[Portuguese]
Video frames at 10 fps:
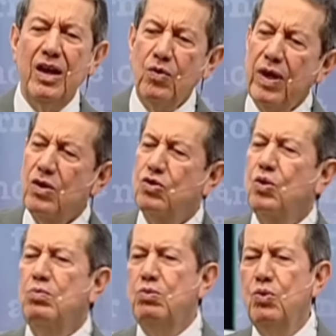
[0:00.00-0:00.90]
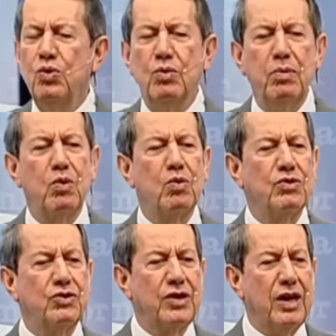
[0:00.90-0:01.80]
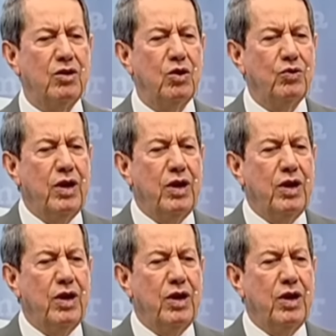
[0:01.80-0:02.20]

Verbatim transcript: Eu quero que isso mude o meu conceito.